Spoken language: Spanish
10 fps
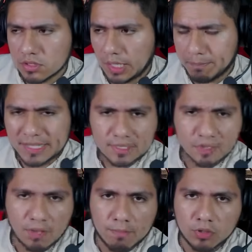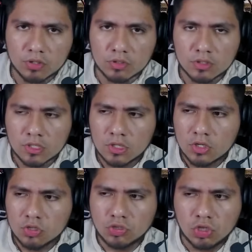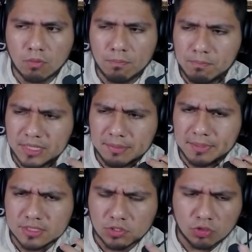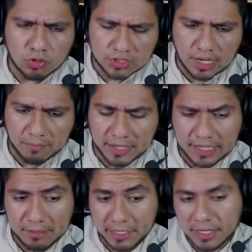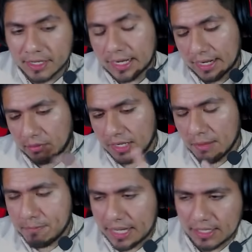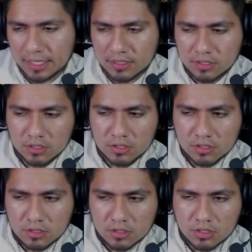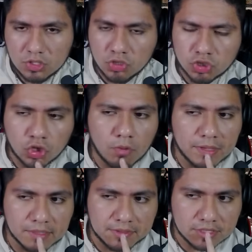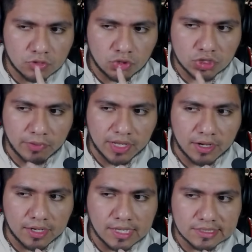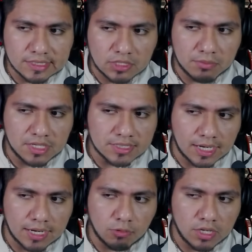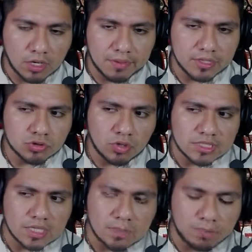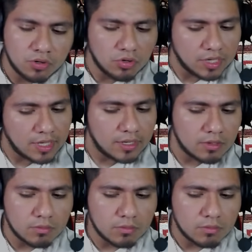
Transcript: El pase lo da Polo. No estoy completamente seguro, o sea, Brian, Reina gana bien la espalda, no estoy completamente seguro si Brian Reina se termina a sacar a William Riveros o es Andy Polo que